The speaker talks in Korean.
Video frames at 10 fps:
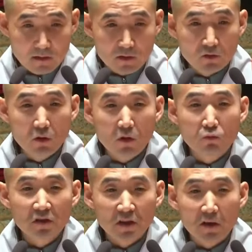그리고
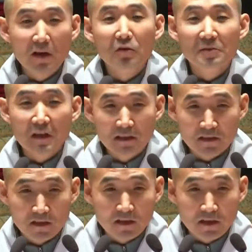우리 대화로 협상을
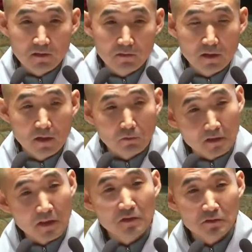하자 이렇게 해요.
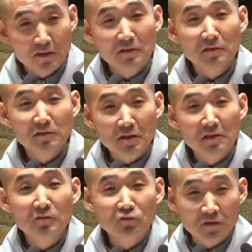굉장히 설득력
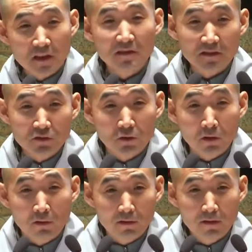있는 주장이
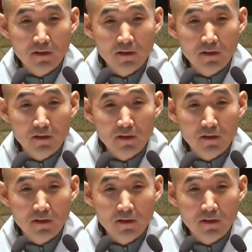같죠.